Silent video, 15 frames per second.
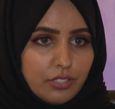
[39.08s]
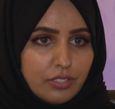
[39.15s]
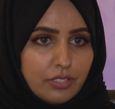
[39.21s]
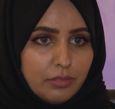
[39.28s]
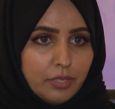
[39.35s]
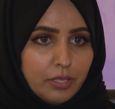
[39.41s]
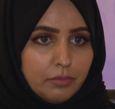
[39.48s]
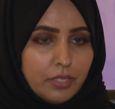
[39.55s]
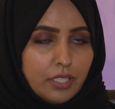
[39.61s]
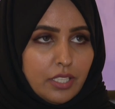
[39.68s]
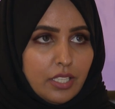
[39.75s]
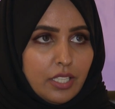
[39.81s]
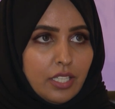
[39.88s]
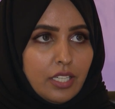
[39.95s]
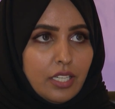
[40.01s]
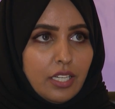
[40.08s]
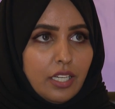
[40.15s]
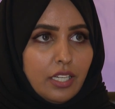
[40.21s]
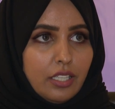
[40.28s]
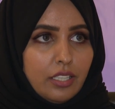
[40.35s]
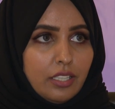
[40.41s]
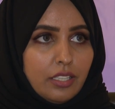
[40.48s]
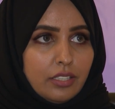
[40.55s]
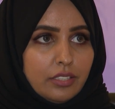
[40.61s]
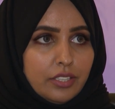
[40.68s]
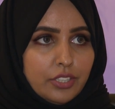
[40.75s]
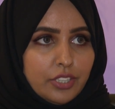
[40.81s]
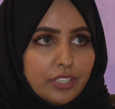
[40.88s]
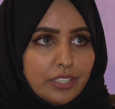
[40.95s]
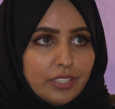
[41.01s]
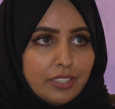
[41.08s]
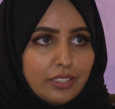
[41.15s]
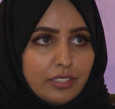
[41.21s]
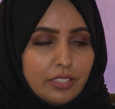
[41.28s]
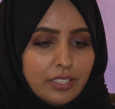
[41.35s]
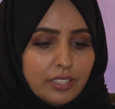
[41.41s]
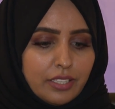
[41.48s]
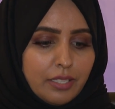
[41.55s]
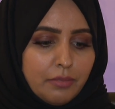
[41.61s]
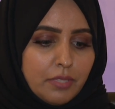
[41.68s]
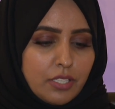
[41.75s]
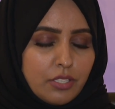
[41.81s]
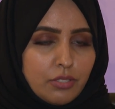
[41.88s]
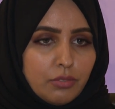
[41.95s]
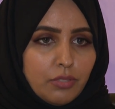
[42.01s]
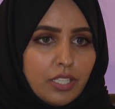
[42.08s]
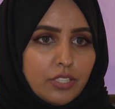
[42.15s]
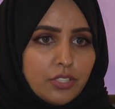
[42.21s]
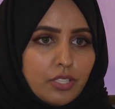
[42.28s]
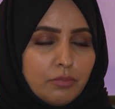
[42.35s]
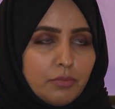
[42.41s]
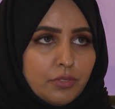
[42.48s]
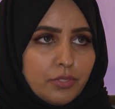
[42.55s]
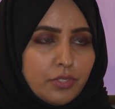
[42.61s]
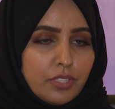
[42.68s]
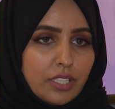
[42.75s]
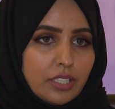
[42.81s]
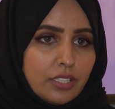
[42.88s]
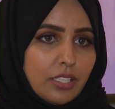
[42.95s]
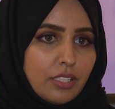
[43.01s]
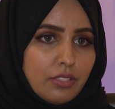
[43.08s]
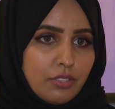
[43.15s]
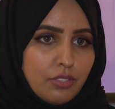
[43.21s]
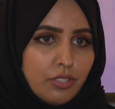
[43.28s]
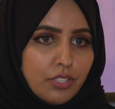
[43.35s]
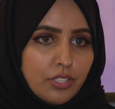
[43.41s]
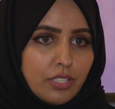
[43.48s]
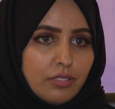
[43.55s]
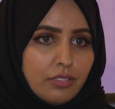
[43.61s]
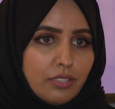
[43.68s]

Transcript: تمام آه نجي يعني قبل الزواج المفروض اختيار الزوجة